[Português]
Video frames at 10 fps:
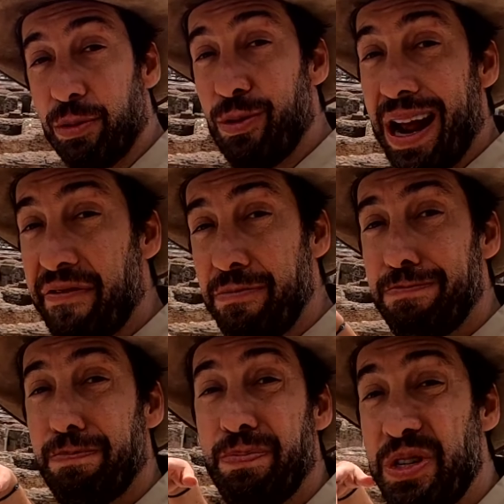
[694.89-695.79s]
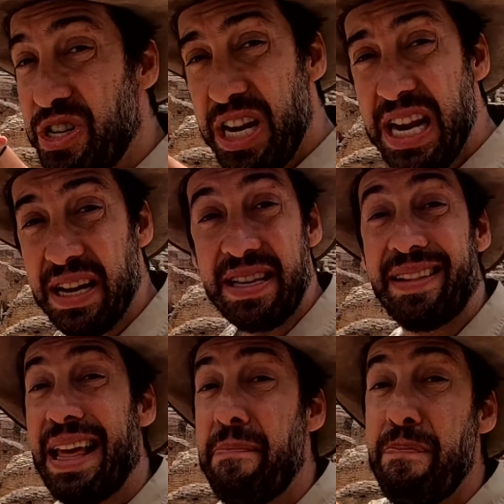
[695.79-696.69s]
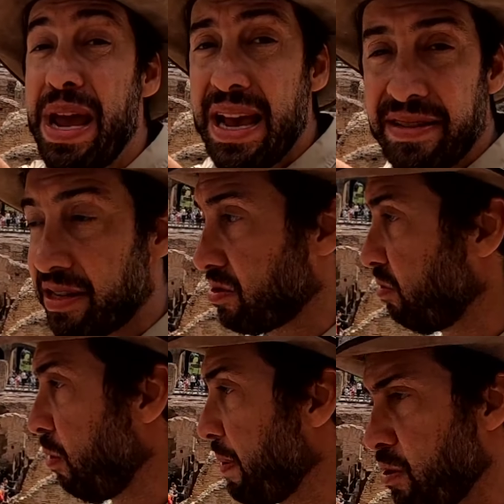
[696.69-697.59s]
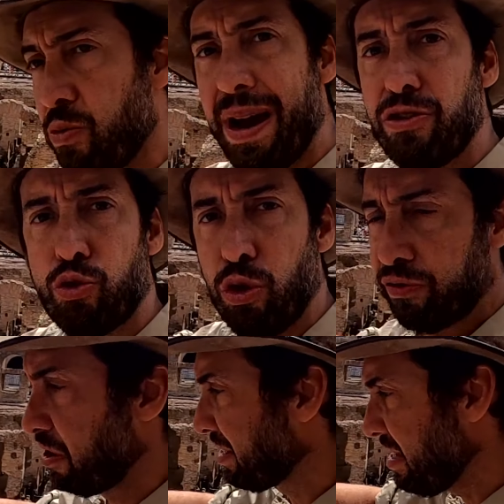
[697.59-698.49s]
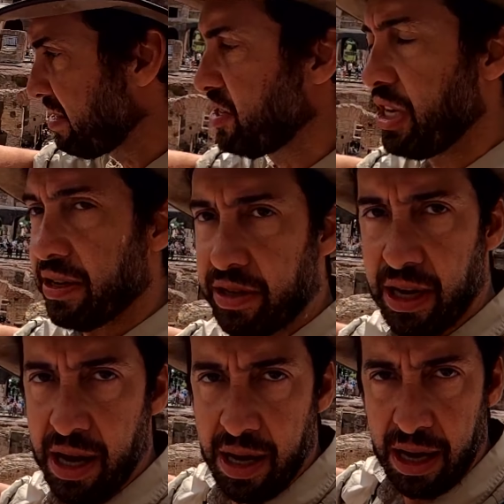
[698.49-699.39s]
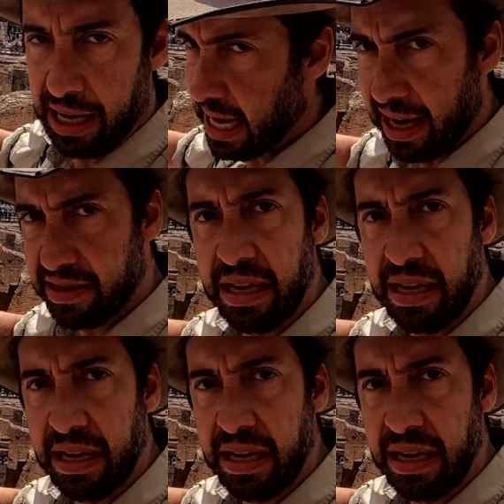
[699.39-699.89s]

é, duravam dias e até meses. O período mais curto foi 15 dias. Aqui era